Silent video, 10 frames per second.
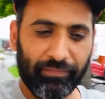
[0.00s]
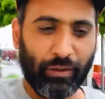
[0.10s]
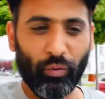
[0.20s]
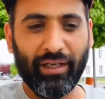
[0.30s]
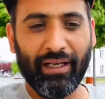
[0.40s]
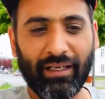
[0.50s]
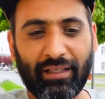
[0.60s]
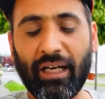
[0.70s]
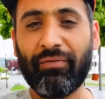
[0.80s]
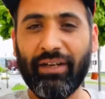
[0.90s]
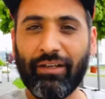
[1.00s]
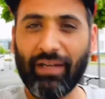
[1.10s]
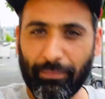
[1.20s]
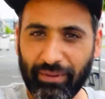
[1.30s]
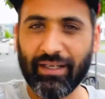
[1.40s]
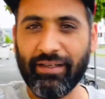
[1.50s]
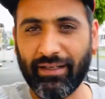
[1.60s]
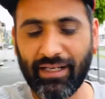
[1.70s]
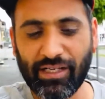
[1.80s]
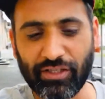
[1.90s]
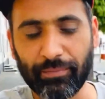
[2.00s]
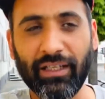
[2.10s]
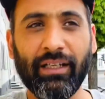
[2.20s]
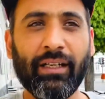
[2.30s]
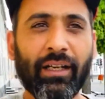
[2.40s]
क्योंकि काफ़ी डेवलप्ड कंट्री है जर्मनी